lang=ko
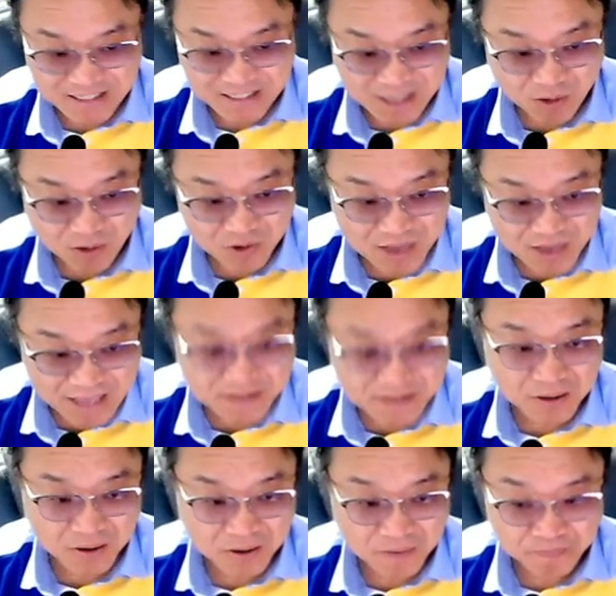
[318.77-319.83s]
많이
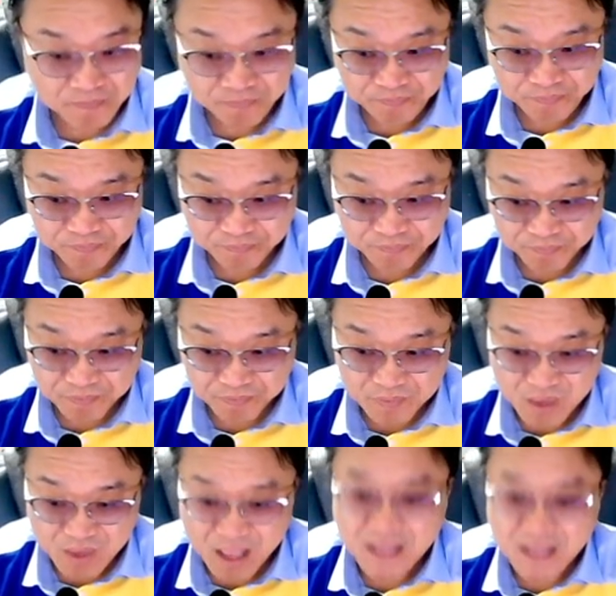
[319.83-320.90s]
참고를 해서
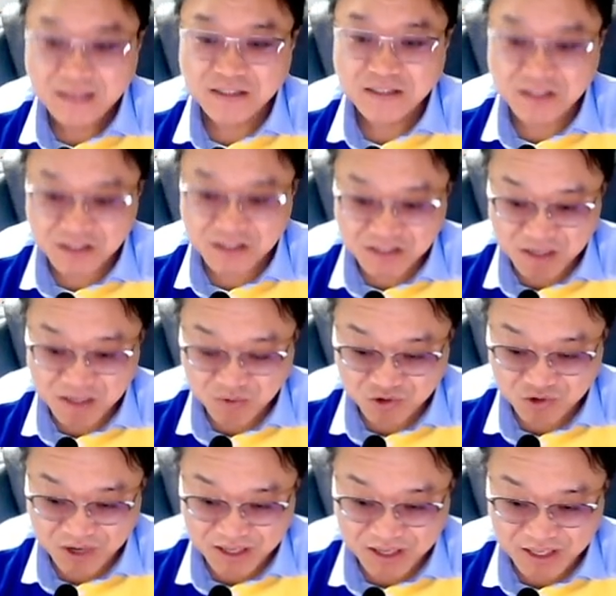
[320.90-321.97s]

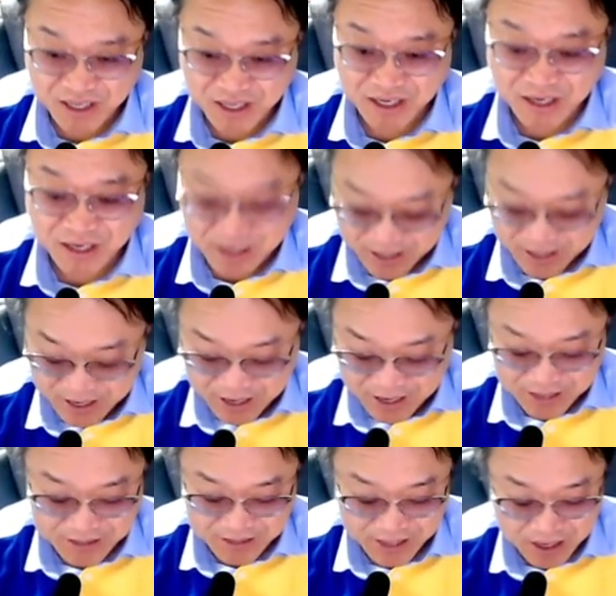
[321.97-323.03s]
시스템 트레이딩
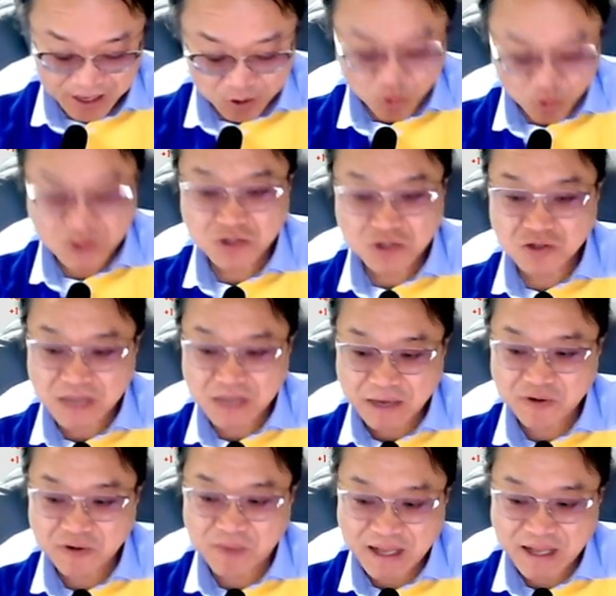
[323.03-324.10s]
할때
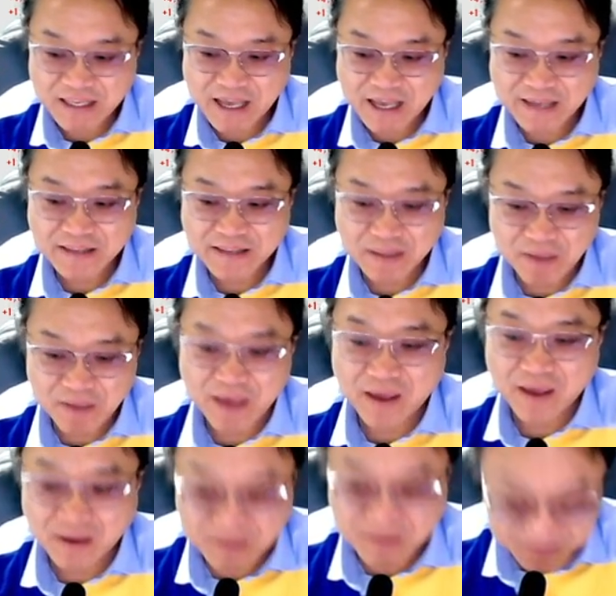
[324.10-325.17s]
로직으로 사용을 많이 하기
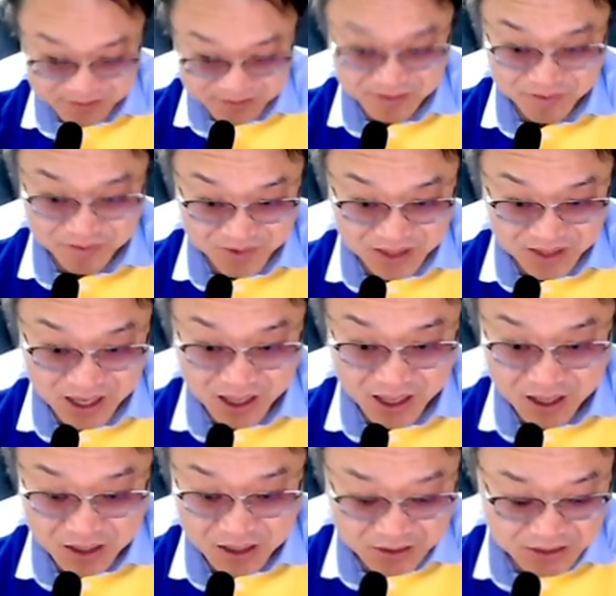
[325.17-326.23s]
때문에 그런
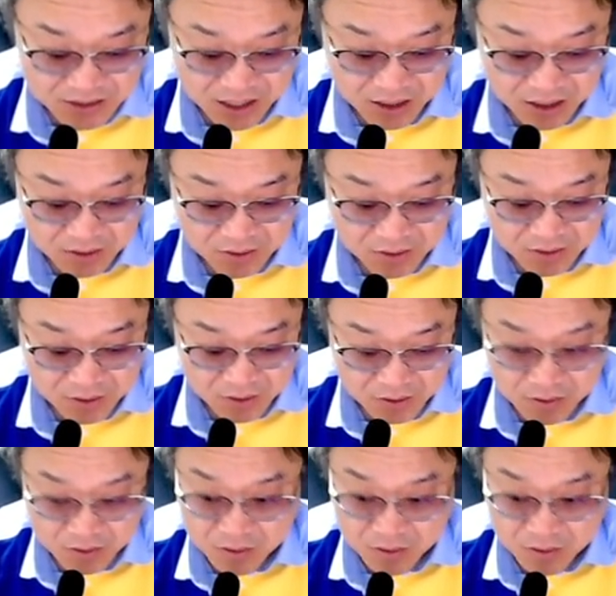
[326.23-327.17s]
겁니다. 자,